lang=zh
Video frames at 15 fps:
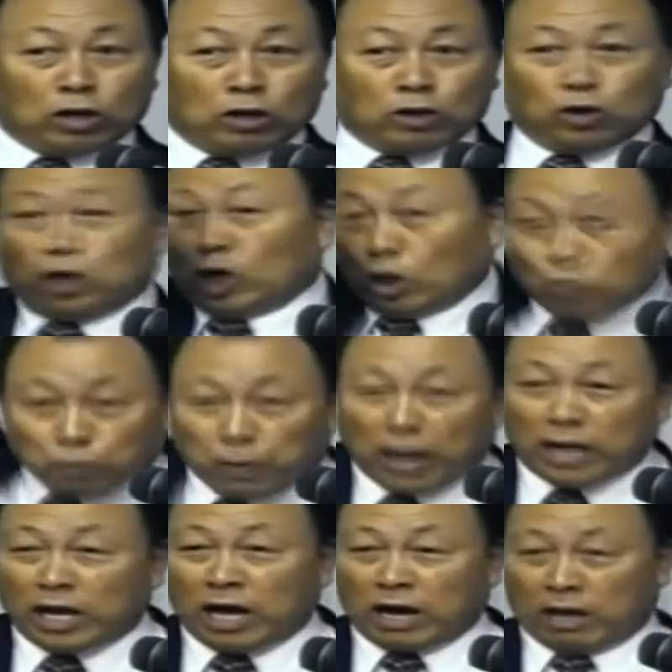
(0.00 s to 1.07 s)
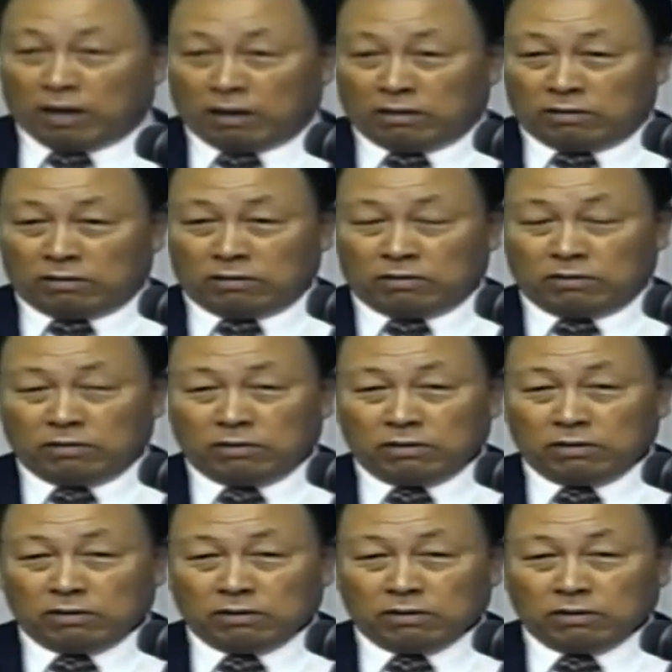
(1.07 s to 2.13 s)
我我这一双手、
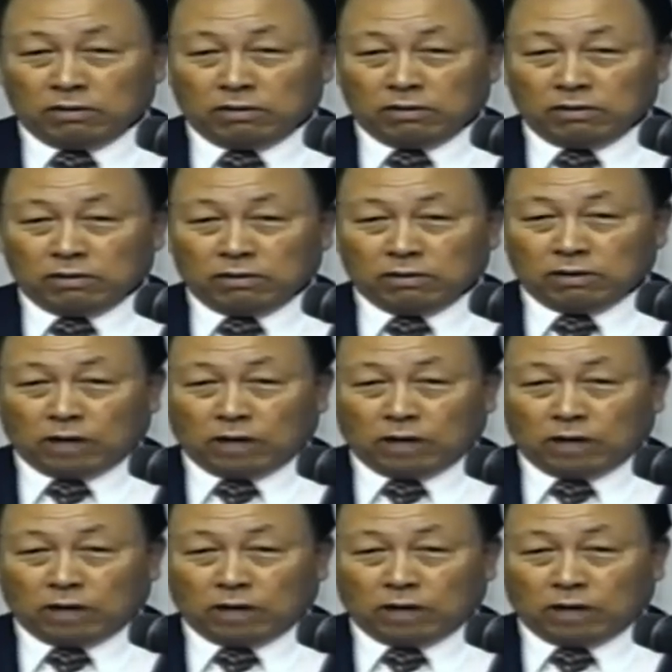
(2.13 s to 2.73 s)
眼睛，